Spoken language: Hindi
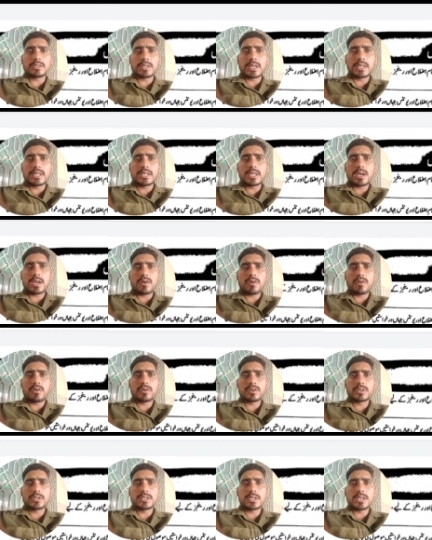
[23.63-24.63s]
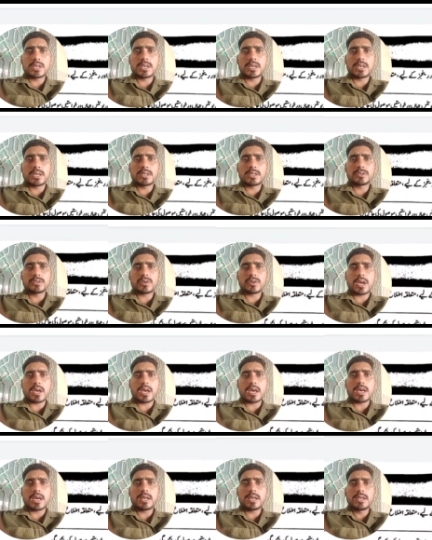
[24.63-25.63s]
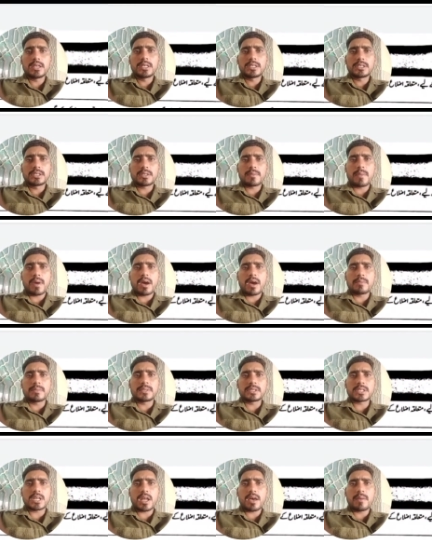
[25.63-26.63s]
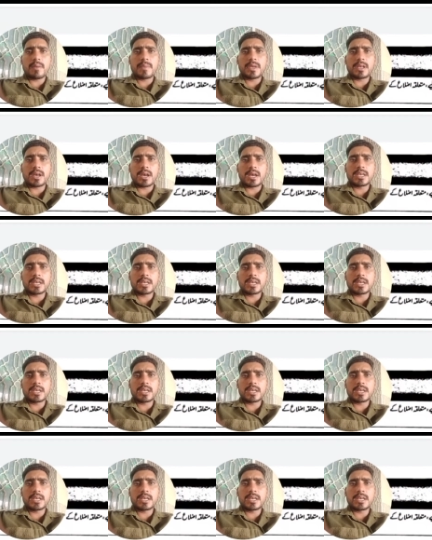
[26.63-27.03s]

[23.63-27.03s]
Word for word: आई हैं और ये जो है तमाम ज़िला में